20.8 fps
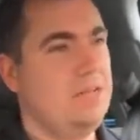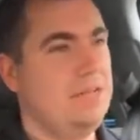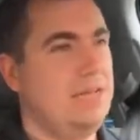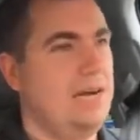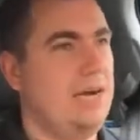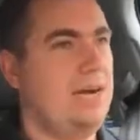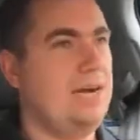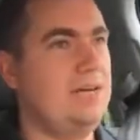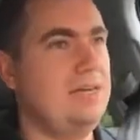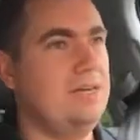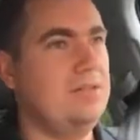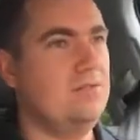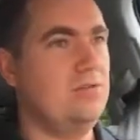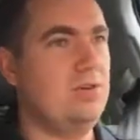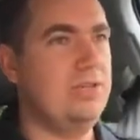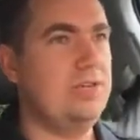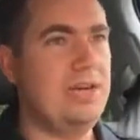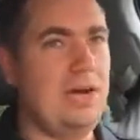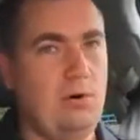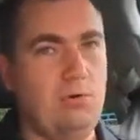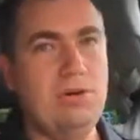Da äh,
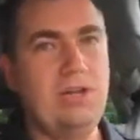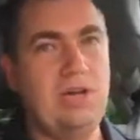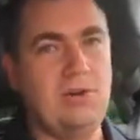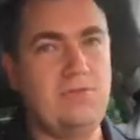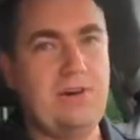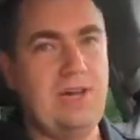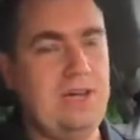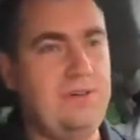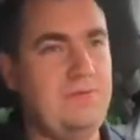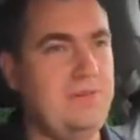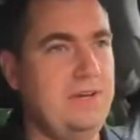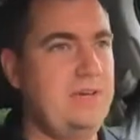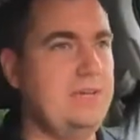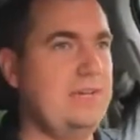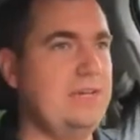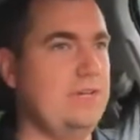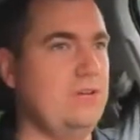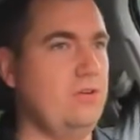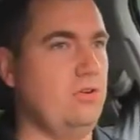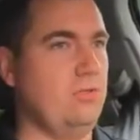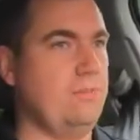sollte Audi auf alle Fälle
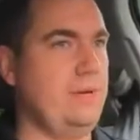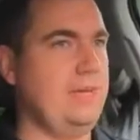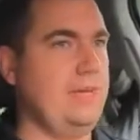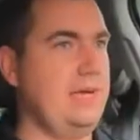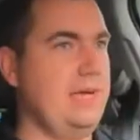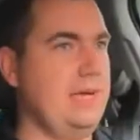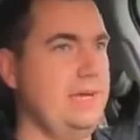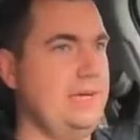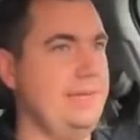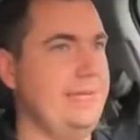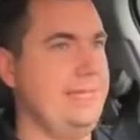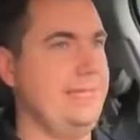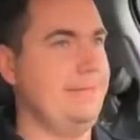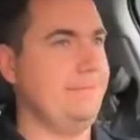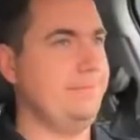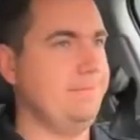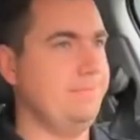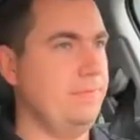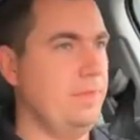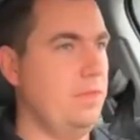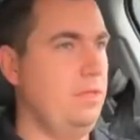dann nochmal
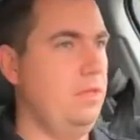nachlegen.